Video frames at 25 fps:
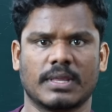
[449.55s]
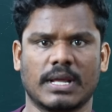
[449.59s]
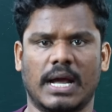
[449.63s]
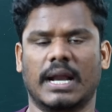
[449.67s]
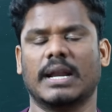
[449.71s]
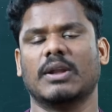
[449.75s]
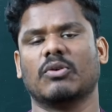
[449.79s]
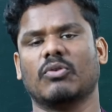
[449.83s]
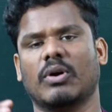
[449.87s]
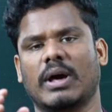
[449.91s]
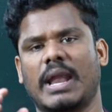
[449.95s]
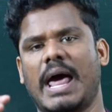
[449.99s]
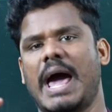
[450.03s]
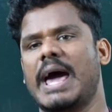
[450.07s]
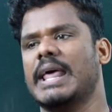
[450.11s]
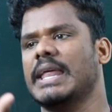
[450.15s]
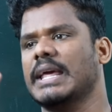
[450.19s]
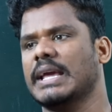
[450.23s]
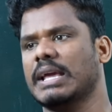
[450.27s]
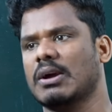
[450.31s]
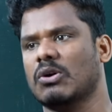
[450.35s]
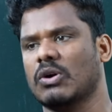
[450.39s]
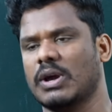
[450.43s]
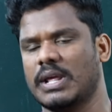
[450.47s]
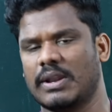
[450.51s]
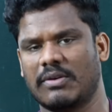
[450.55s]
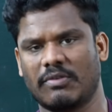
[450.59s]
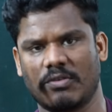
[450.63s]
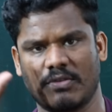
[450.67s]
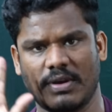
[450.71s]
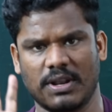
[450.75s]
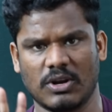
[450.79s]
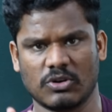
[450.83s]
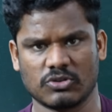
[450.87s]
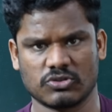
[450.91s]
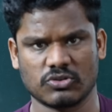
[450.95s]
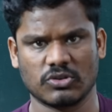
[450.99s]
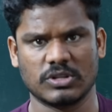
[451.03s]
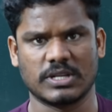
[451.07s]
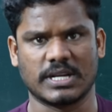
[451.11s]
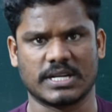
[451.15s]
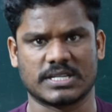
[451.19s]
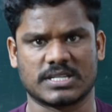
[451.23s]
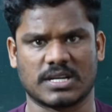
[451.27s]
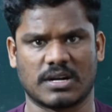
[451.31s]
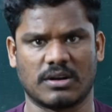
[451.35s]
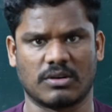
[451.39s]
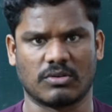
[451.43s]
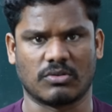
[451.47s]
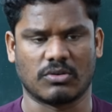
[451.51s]
అంటే ఒక లారీకి ఒక ఇరవై వేలు వసూలు
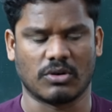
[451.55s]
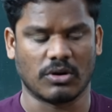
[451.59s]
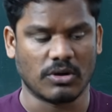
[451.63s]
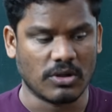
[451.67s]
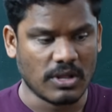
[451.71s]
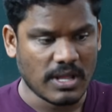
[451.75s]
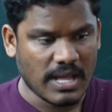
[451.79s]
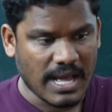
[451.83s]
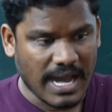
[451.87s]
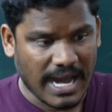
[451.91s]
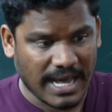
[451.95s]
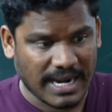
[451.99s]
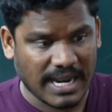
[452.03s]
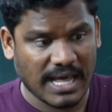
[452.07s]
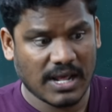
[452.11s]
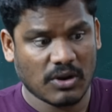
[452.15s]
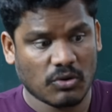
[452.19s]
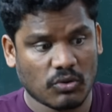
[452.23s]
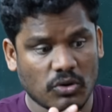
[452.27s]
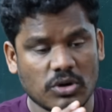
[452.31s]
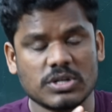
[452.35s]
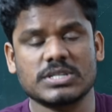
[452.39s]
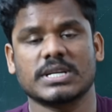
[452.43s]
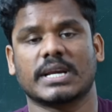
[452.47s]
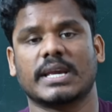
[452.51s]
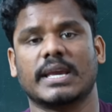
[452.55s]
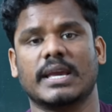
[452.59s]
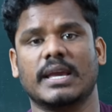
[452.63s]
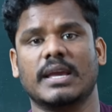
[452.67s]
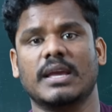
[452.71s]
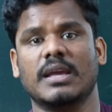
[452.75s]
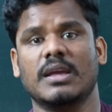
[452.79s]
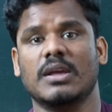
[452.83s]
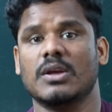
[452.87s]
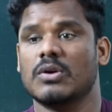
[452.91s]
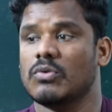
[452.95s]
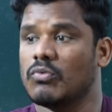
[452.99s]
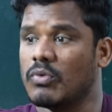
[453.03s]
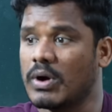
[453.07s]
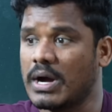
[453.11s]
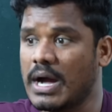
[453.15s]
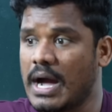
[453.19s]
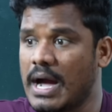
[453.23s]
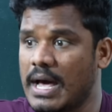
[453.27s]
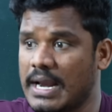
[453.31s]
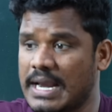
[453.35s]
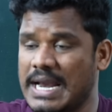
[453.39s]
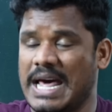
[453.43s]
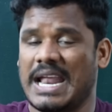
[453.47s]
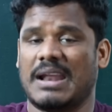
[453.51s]
చేశారనుకో అలా రోజుకి ఒక
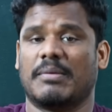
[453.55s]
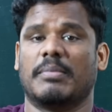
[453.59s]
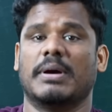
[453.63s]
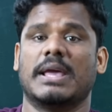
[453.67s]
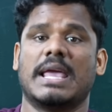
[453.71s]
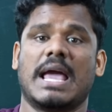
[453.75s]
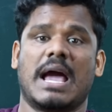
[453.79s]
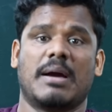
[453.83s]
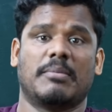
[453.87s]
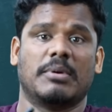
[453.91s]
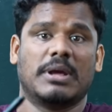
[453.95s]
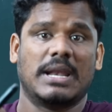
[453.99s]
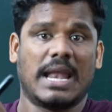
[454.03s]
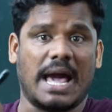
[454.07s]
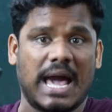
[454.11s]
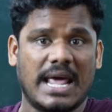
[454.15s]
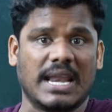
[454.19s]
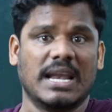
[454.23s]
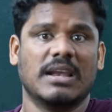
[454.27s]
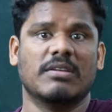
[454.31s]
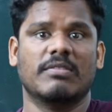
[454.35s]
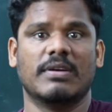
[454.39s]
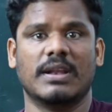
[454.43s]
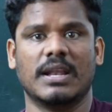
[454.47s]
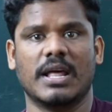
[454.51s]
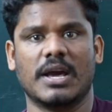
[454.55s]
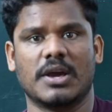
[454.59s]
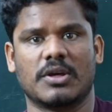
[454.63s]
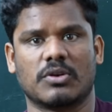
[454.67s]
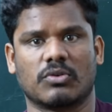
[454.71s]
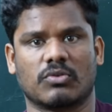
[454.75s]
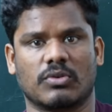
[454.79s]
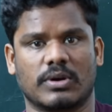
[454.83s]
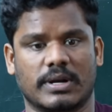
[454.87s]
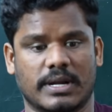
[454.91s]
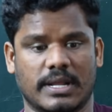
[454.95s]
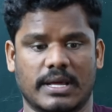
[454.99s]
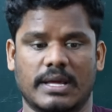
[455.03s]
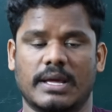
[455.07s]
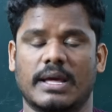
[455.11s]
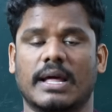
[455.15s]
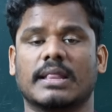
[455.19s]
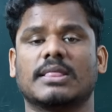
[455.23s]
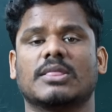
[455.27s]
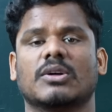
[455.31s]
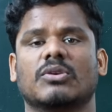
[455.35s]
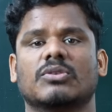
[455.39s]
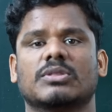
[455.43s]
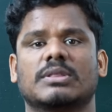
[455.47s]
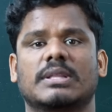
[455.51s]
నలభై యాభై లారీలు వెళ్ళాయనుకోండి
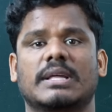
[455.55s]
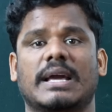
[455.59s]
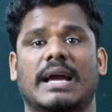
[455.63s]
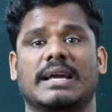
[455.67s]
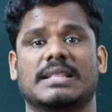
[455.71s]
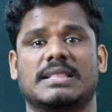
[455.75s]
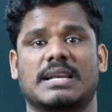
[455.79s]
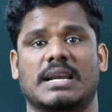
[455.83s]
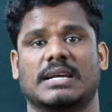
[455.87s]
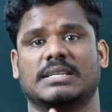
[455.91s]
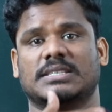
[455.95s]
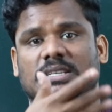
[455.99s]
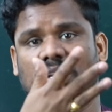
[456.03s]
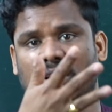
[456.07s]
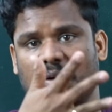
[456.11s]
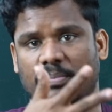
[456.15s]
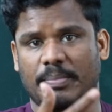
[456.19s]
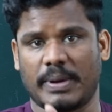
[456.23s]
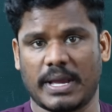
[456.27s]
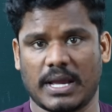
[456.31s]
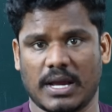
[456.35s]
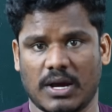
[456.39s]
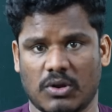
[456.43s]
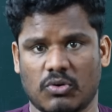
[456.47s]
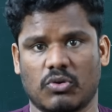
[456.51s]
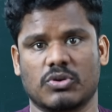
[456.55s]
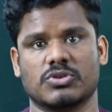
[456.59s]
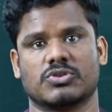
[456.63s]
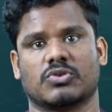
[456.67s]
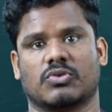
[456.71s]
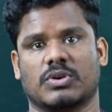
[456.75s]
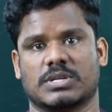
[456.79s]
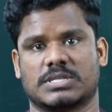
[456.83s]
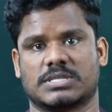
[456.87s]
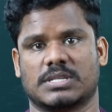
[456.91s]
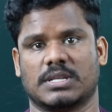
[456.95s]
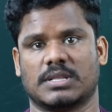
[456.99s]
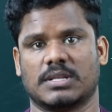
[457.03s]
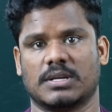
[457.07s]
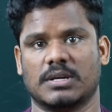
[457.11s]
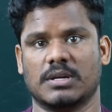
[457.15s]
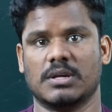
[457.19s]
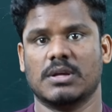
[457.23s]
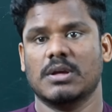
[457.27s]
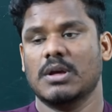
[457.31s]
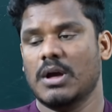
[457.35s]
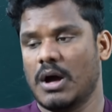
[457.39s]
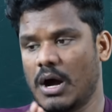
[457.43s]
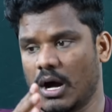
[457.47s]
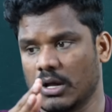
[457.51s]
ఎంత అవుద్ది ఐదు లక్షలకు పైగా రోజుకు వస్తుంది
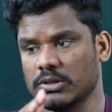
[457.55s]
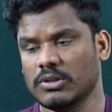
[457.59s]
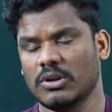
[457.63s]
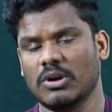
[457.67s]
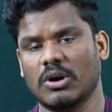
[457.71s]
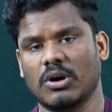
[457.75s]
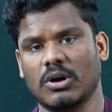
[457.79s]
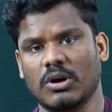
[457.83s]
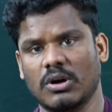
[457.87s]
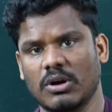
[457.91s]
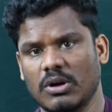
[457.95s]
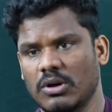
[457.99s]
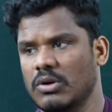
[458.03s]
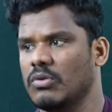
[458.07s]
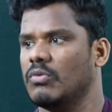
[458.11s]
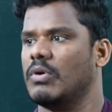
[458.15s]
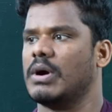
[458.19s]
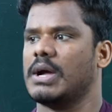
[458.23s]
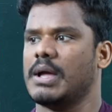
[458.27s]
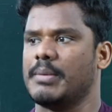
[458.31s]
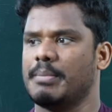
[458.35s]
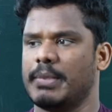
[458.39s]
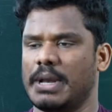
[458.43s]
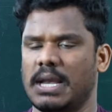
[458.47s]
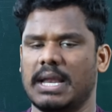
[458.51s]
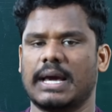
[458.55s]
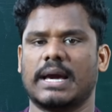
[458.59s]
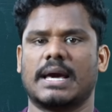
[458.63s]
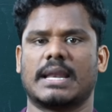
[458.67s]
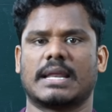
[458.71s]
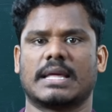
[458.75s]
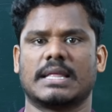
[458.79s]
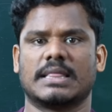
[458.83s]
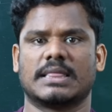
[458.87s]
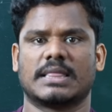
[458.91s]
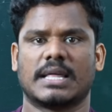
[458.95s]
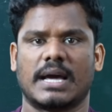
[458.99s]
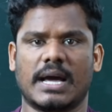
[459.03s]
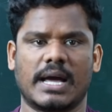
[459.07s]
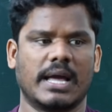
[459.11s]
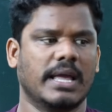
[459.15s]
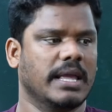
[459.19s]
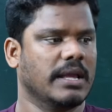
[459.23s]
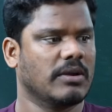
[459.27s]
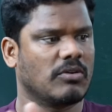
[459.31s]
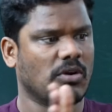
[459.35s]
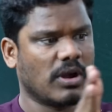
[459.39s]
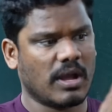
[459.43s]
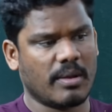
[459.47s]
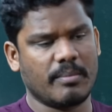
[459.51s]
అందులో ఒక ఎమ్మెల్యే గారికి ఇంత
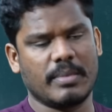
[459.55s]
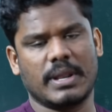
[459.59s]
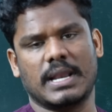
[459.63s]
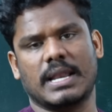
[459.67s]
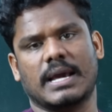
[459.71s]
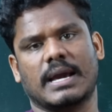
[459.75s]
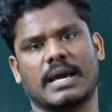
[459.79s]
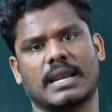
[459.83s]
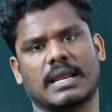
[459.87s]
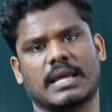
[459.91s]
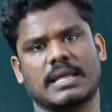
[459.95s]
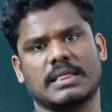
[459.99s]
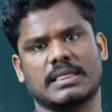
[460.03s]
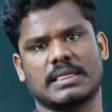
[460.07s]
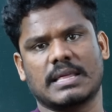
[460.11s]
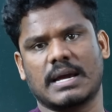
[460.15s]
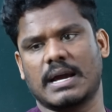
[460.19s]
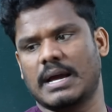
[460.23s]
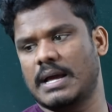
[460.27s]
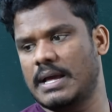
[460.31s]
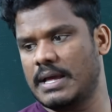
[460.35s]
ఇంకొక ఎమ్మెల్యే గారికి ఇంత